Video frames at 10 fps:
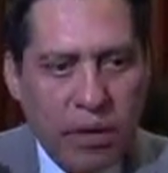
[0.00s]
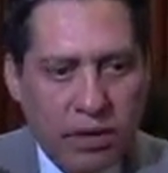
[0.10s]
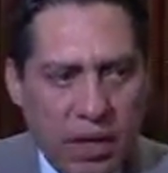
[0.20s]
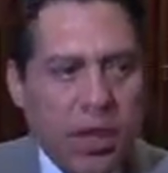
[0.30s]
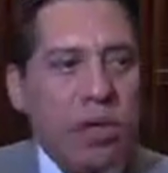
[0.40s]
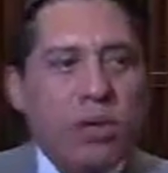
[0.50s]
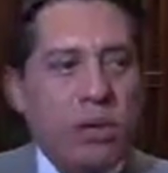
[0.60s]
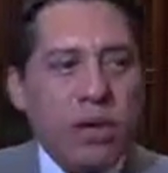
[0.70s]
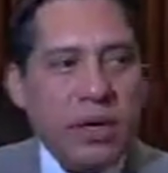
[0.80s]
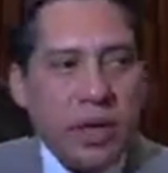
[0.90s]
Sí,
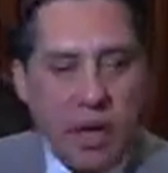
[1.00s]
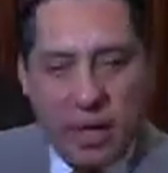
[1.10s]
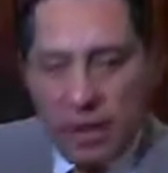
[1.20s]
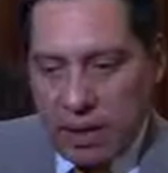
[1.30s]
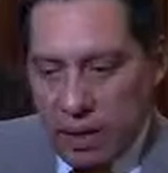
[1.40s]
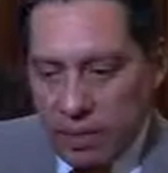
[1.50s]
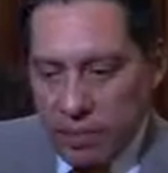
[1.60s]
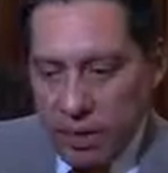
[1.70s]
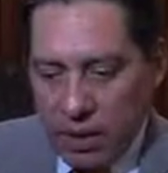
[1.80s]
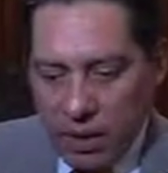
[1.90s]
yo creo que
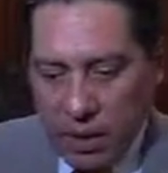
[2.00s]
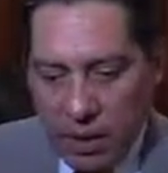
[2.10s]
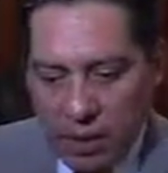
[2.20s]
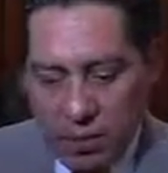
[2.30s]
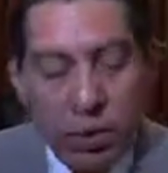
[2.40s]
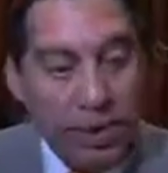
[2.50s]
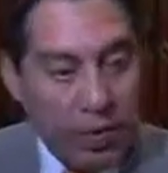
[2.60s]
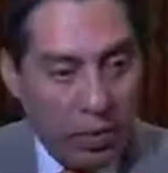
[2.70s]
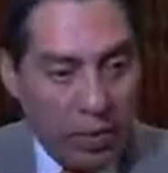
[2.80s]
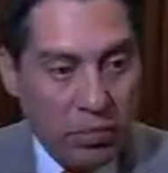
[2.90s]
em, eh, poco a
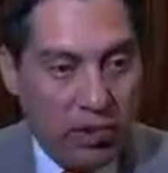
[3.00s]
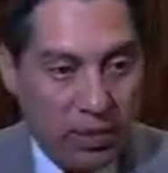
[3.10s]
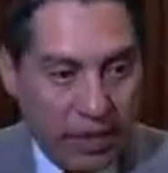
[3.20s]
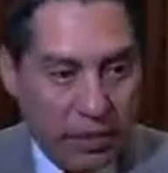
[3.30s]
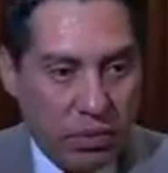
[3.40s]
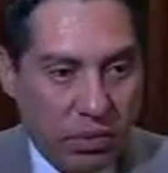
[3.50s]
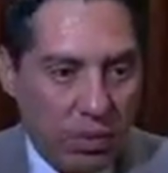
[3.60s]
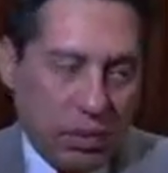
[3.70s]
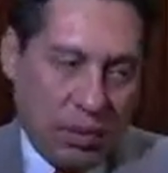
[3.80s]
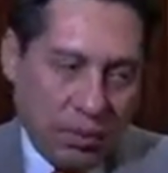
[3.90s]
poco vamos a ir viendo,
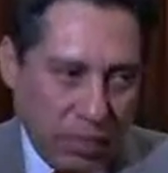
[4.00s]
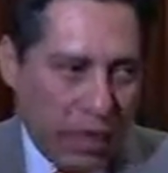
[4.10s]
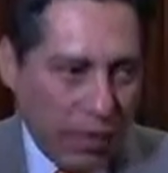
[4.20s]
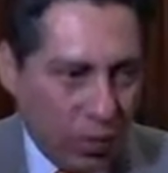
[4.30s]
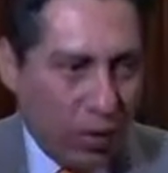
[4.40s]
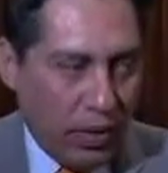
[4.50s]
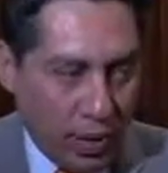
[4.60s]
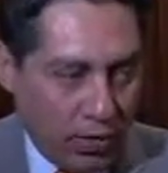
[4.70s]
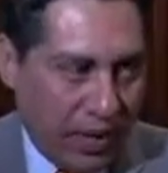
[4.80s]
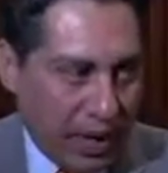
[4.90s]
que la
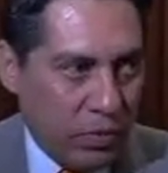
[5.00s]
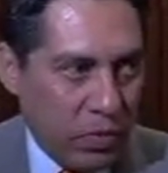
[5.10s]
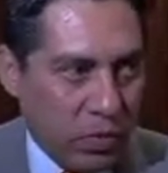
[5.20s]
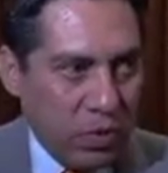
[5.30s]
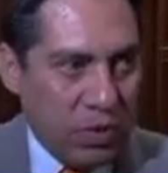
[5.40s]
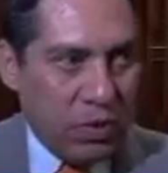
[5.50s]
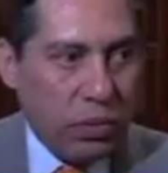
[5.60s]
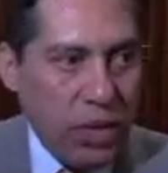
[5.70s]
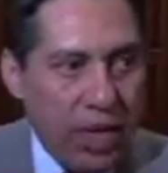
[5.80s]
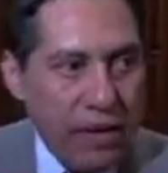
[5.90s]
Procuraduría, esperamos nosotros
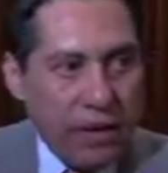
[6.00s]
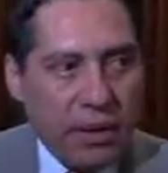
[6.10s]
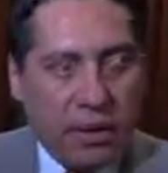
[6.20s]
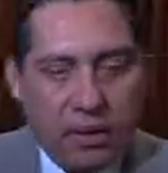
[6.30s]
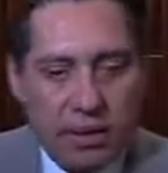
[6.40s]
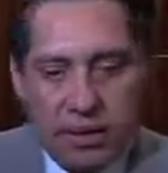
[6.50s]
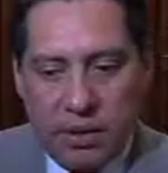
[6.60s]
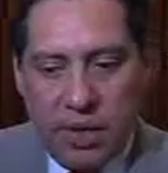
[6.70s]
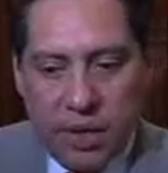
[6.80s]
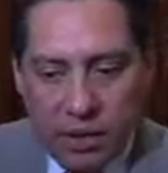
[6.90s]
eso,
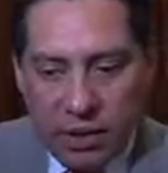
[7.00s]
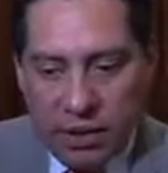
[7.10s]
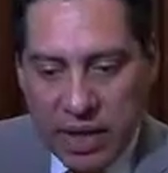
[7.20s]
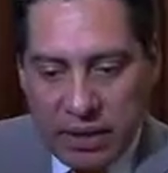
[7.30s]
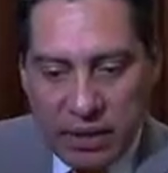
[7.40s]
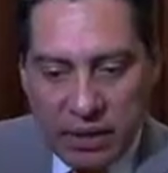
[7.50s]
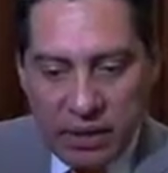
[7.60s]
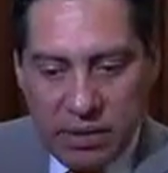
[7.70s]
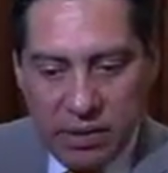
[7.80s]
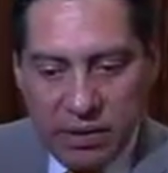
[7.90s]
se dará cuenta de
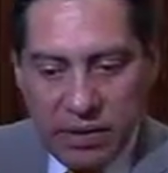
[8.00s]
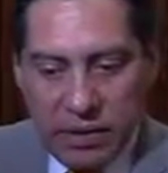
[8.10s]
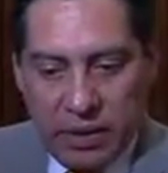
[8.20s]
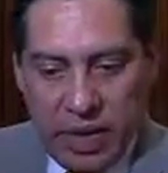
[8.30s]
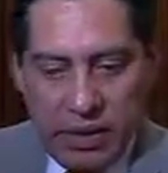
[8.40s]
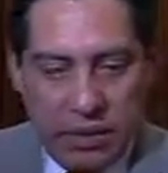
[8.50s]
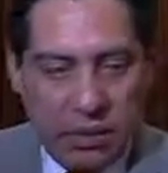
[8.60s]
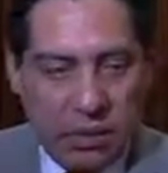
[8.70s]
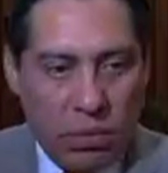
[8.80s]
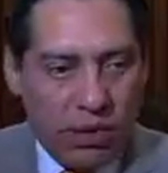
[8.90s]
que esta práctica
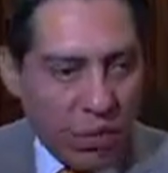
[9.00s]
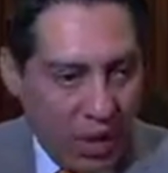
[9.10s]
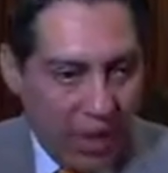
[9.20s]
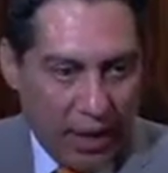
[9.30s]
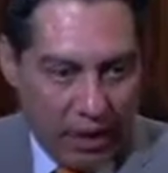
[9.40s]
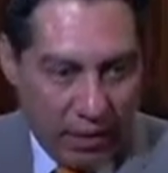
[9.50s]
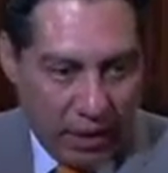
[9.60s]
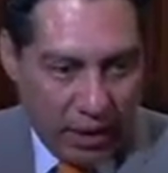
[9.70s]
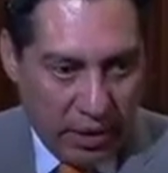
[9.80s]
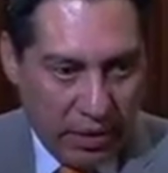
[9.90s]
no ayuda a lo
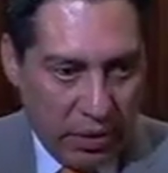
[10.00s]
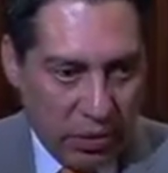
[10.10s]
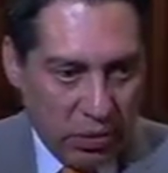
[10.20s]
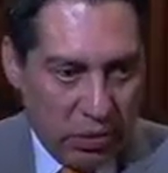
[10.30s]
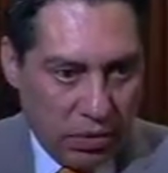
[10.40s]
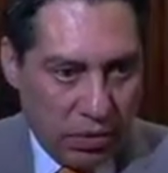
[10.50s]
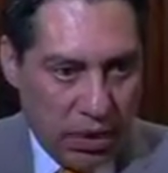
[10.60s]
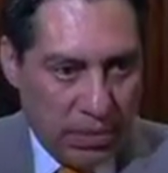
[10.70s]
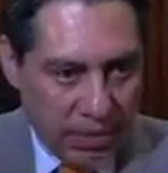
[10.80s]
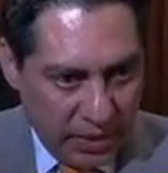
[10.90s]
que ellos
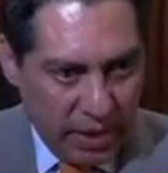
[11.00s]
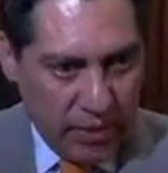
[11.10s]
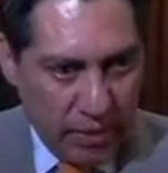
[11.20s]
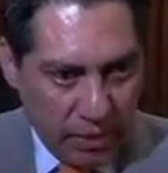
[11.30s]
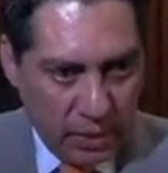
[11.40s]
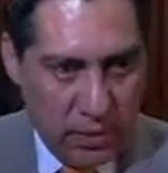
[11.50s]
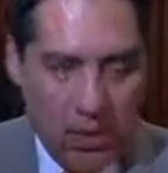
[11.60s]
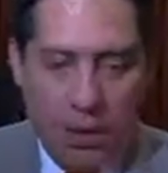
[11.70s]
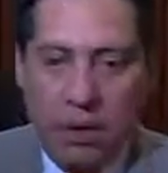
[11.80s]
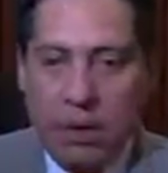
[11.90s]
han planteado. ¿no?
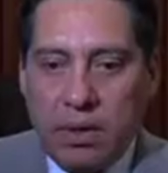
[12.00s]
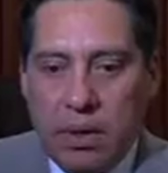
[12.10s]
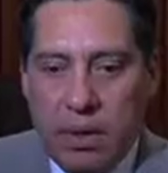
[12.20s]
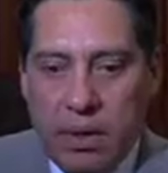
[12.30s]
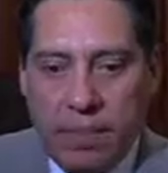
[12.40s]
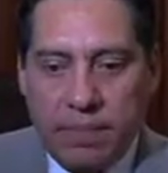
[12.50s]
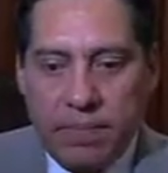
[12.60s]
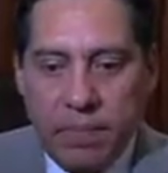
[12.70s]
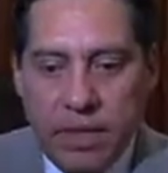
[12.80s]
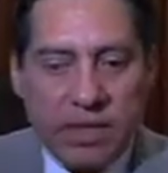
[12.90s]

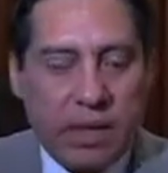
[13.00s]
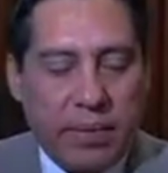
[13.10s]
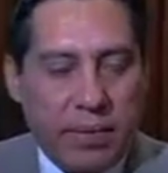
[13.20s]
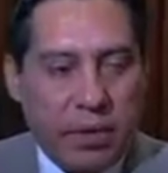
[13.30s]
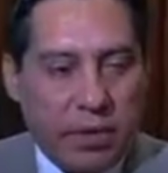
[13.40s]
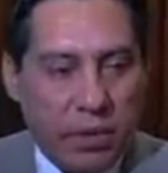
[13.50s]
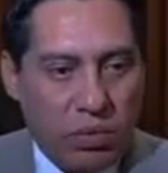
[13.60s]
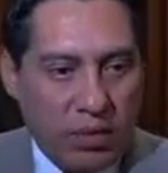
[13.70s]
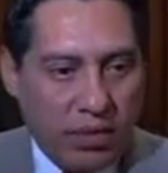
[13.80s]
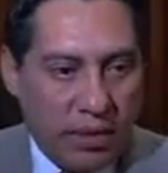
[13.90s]
Em, básicamente lo que
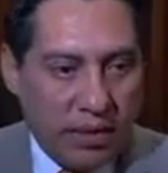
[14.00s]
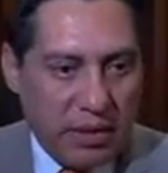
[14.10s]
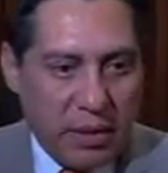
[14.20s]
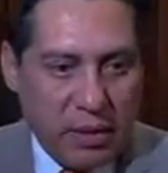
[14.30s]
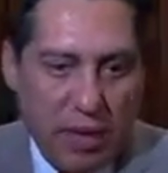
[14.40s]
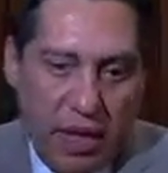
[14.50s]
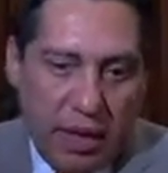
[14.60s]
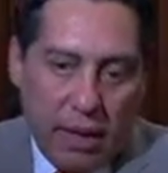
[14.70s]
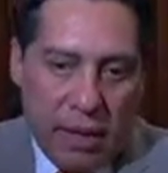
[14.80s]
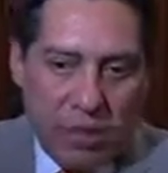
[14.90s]
argumentan es que
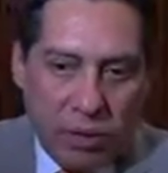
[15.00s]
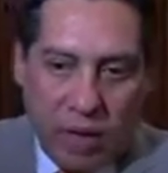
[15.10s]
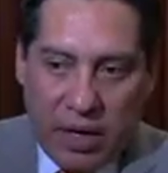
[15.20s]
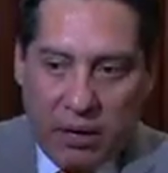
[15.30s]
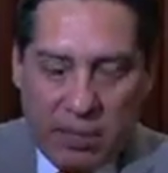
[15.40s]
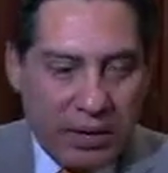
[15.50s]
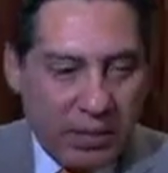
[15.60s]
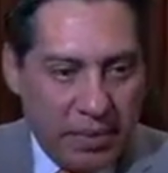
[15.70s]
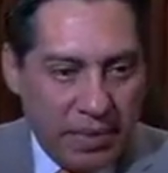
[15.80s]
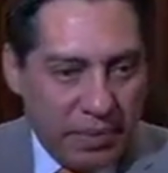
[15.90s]
eventuales
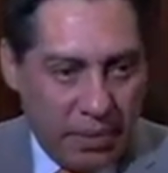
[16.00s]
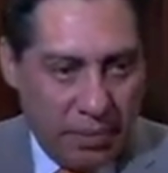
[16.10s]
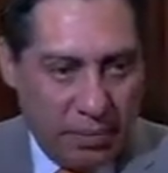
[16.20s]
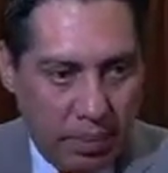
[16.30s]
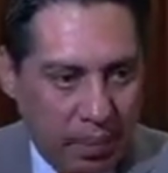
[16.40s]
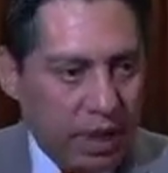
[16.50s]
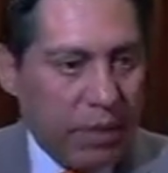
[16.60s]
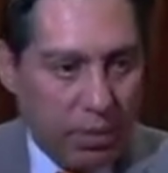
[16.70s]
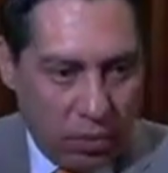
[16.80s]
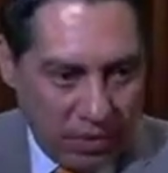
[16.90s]
víctimas podrán
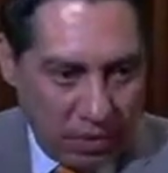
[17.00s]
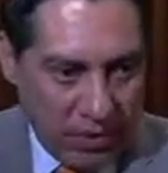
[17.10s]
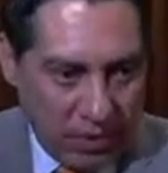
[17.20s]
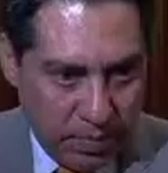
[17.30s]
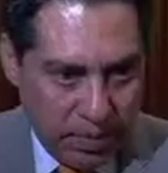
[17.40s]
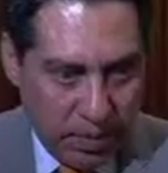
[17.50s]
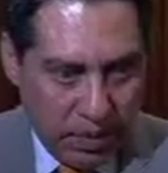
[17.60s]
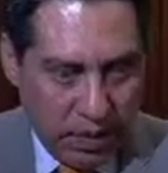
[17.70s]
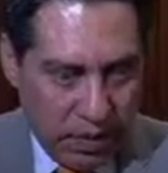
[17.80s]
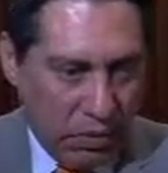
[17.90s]
reconocer a estas
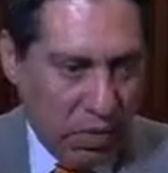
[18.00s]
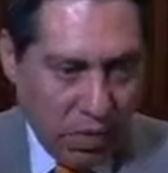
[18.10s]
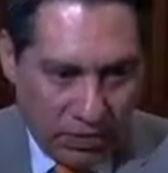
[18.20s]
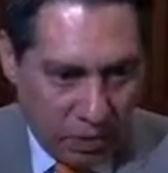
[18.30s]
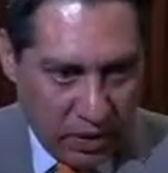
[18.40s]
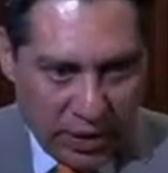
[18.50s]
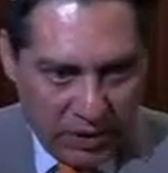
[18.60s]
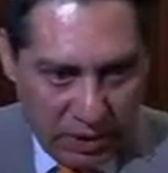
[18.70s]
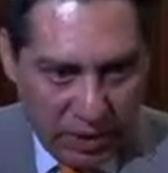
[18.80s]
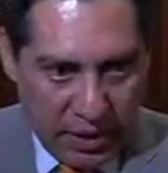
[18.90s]
personas y con eso
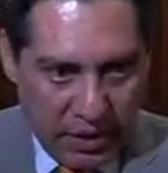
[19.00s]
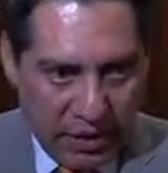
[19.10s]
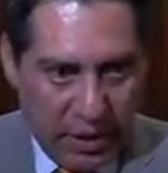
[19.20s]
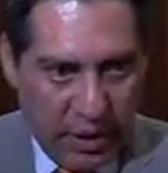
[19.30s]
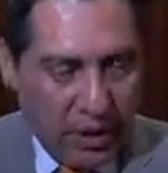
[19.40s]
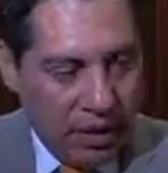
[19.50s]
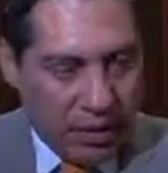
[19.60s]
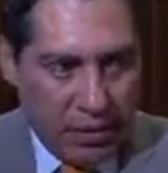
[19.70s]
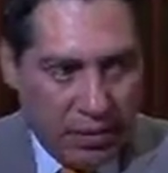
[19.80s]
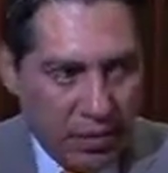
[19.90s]
fortalecer las,
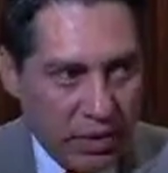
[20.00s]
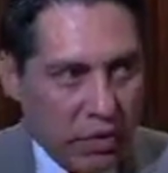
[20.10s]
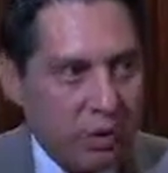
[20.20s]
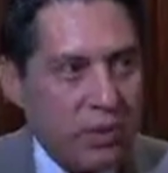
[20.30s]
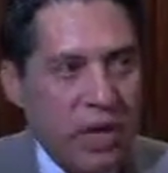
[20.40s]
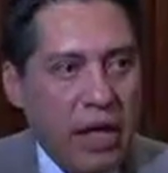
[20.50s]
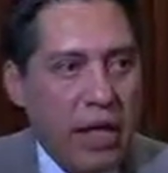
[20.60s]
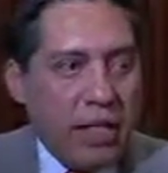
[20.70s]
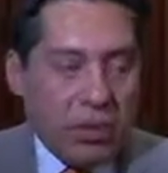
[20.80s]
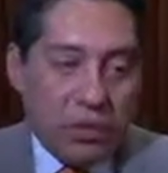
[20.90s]
las averiguaciones.
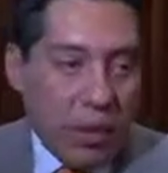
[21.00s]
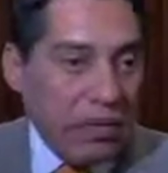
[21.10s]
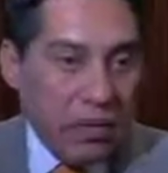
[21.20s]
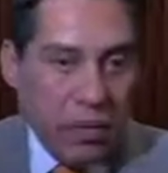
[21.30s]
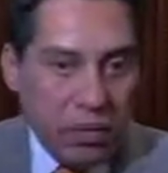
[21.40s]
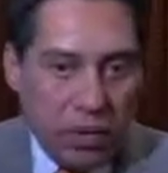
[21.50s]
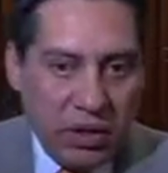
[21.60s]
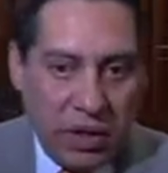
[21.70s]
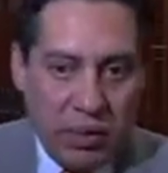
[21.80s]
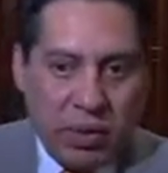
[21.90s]
Nos vamos a ir dando
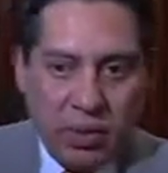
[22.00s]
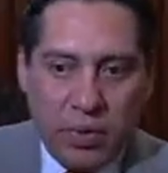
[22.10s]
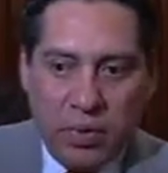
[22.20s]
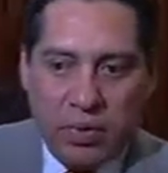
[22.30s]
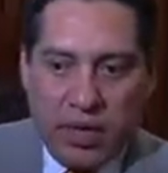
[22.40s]
cuenta poco a poco